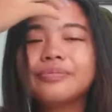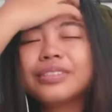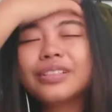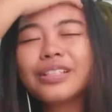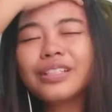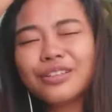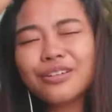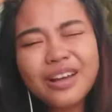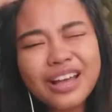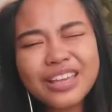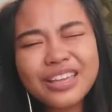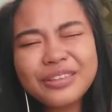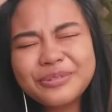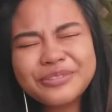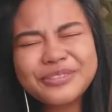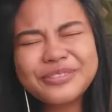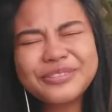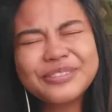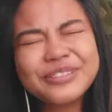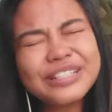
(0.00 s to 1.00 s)
So,
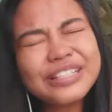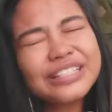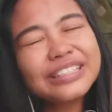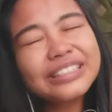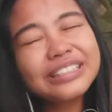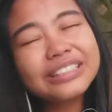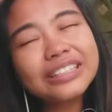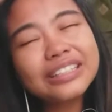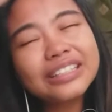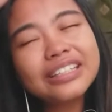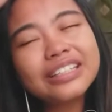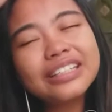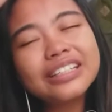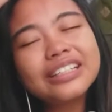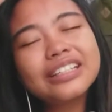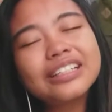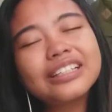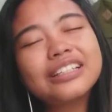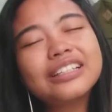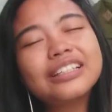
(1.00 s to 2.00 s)
ayun.
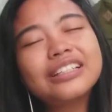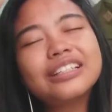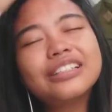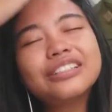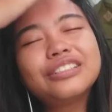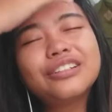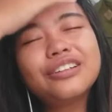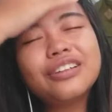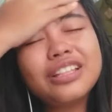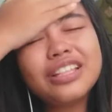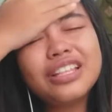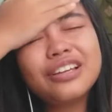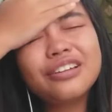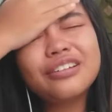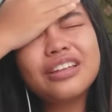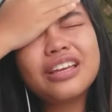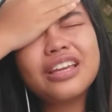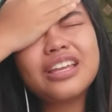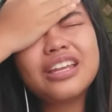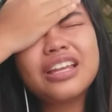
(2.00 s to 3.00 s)
So, hindi
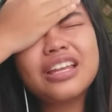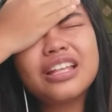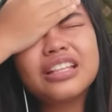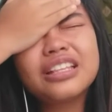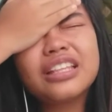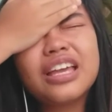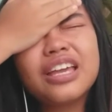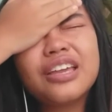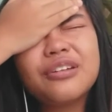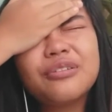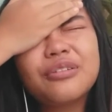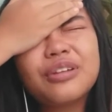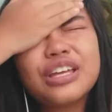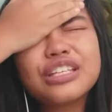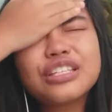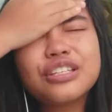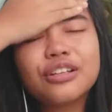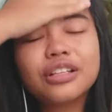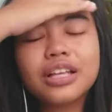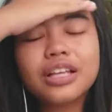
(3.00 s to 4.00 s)
ko na hinanta yung
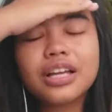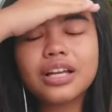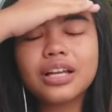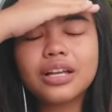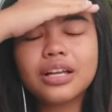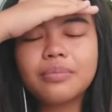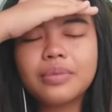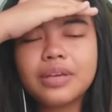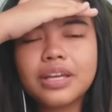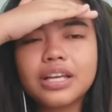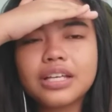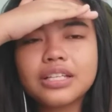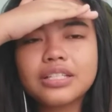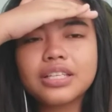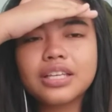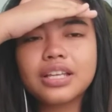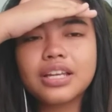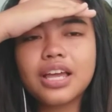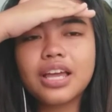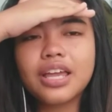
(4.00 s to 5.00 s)
result kagabi
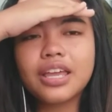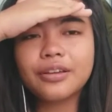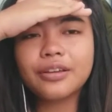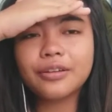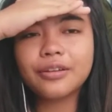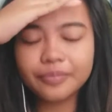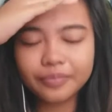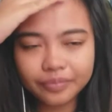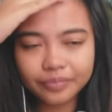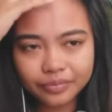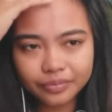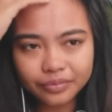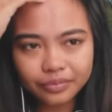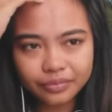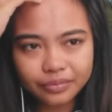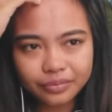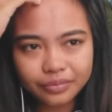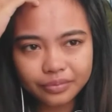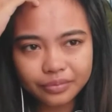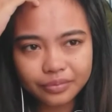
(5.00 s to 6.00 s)
kasi like,
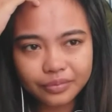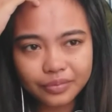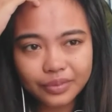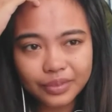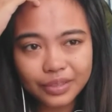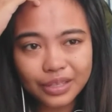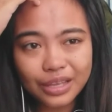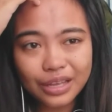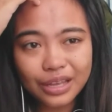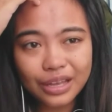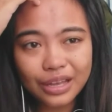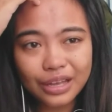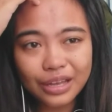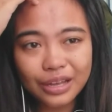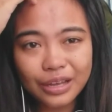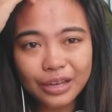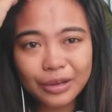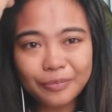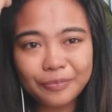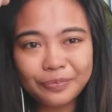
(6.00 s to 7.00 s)

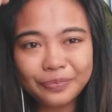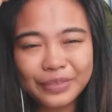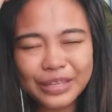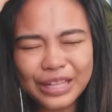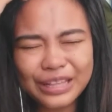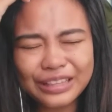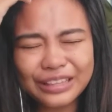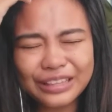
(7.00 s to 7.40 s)
um, nat